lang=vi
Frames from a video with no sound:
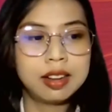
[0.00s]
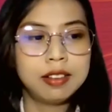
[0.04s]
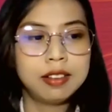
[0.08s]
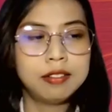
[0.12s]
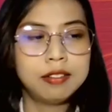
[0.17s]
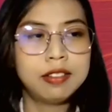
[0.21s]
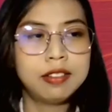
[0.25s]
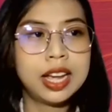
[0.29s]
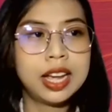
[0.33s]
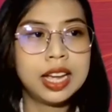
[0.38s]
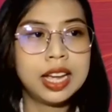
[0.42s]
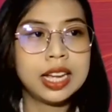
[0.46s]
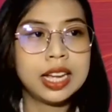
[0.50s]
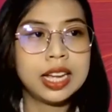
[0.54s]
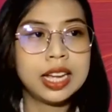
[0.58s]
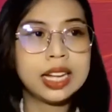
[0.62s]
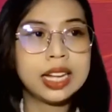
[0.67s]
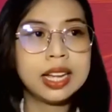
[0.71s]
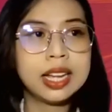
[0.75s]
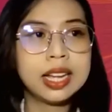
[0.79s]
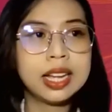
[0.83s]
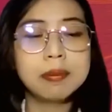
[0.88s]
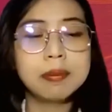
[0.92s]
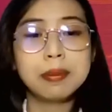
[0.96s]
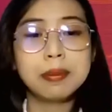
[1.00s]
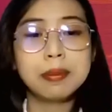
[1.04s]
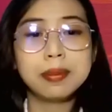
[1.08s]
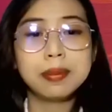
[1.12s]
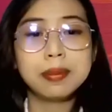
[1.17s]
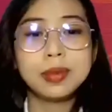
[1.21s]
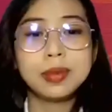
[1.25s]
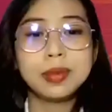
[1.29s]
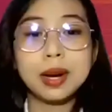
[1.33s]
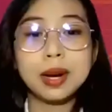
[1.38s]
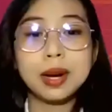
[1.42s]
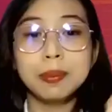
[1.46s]
về cái
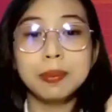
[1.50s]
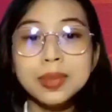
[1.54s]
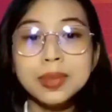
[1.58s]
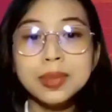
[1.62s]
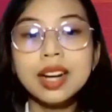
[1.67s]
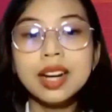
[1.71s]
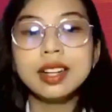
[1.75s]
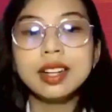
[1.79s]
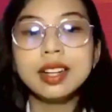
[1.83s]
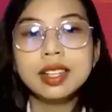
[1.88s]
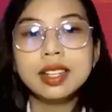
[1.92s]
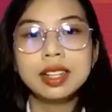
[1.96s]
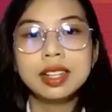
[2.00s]
cụm từ